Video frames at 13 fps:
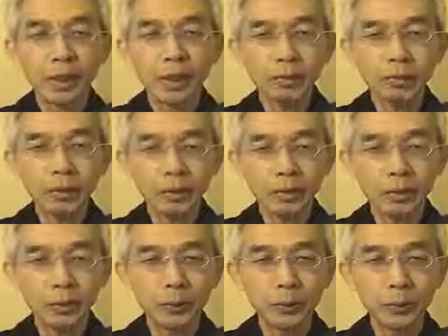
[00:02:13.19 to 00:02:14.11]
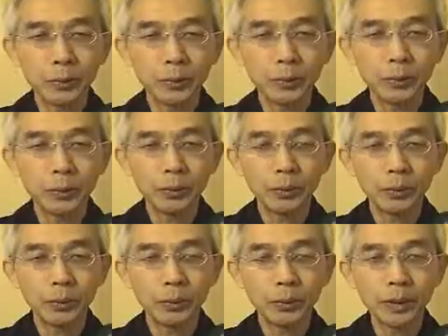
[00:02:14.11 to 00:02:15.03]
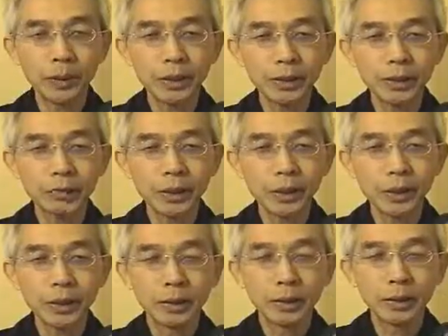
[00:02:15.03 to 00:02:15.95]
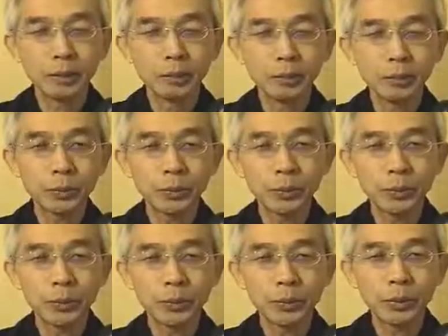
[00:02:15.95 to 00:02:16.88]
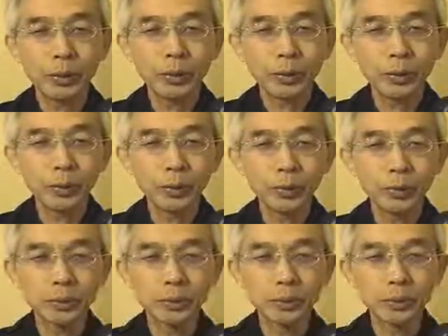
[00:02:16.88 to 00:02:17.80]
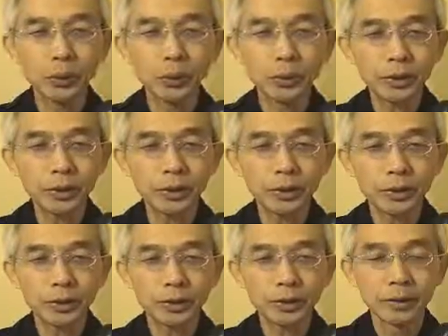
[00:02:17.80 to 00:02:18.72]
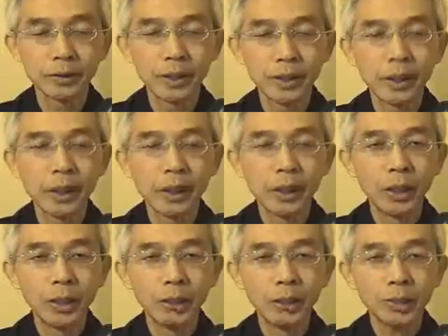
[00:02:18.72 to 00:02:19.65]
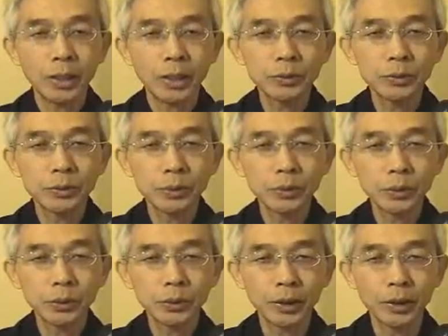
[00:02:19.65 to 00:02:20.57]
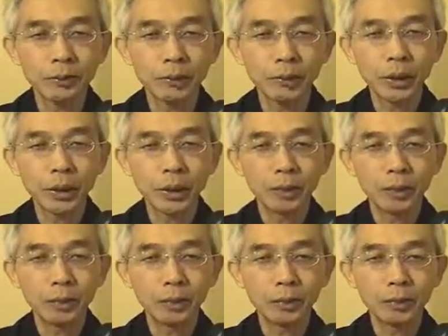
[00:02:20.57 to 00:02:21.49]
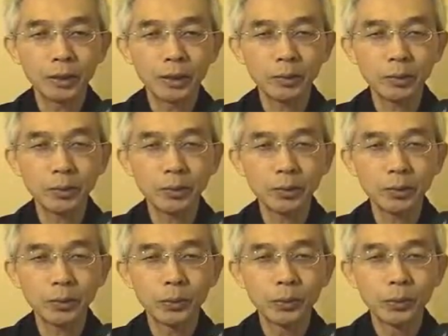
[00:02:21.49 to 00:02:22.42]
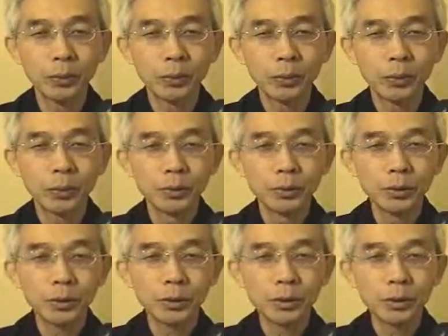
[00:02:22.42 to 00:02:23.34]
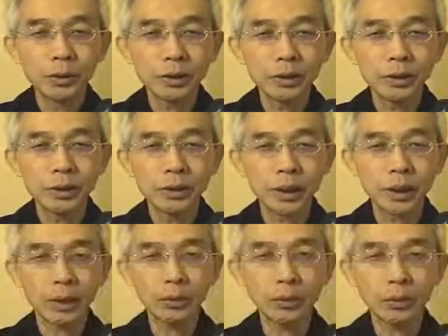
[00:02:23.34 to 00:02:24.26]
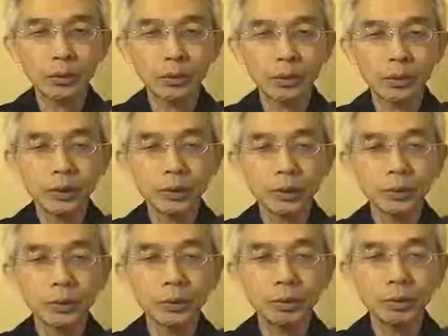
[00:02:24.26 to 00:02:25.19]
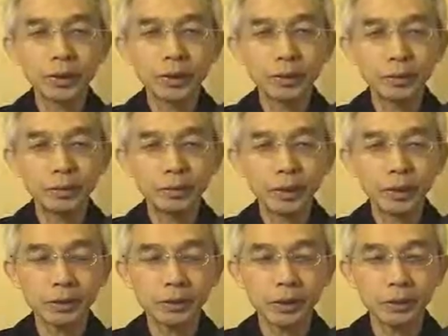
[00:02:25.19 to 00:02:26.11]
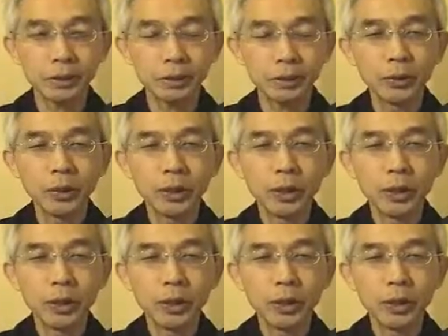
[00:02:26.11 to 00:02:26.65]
神様のご計画はもっと広く大きい私の焦点はどこまでもその友人だけのことにとどまっておりますけれども